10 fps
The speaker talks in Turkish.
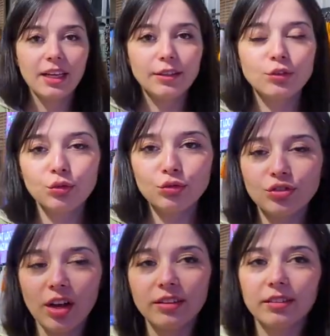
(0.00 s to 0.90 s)
Yani şu
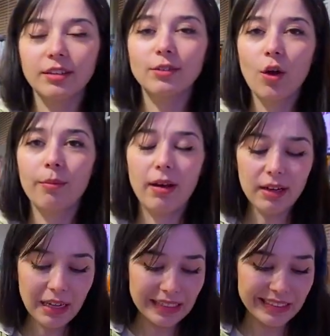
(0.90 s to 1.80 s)
çanta normal,
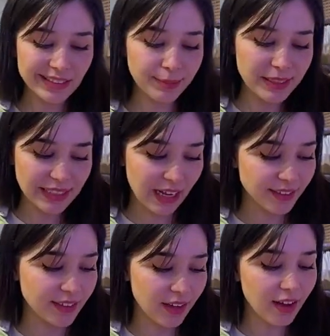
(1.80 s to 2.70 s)
hasır bir
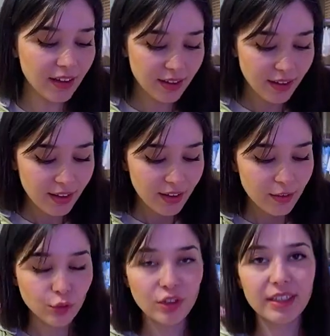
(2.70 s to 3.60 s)
çanta.
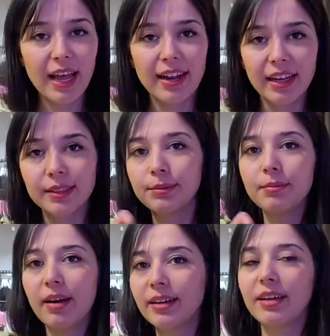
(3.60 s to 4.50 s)
Üzerinde herhangi bir
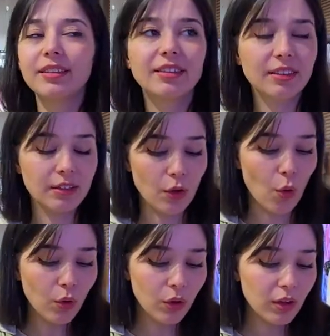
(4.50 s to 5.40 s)
marka yazısı da
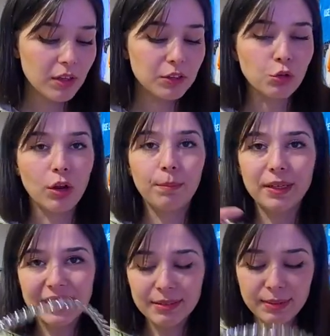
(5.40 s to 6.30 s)
yok. Şöyle
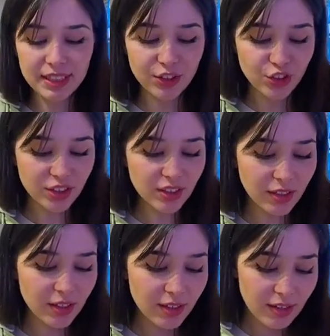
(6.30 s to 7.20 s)
basit bir zincir.
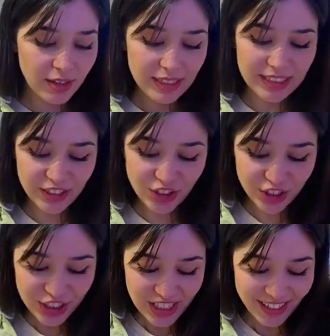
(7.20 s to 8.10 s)
İncecik.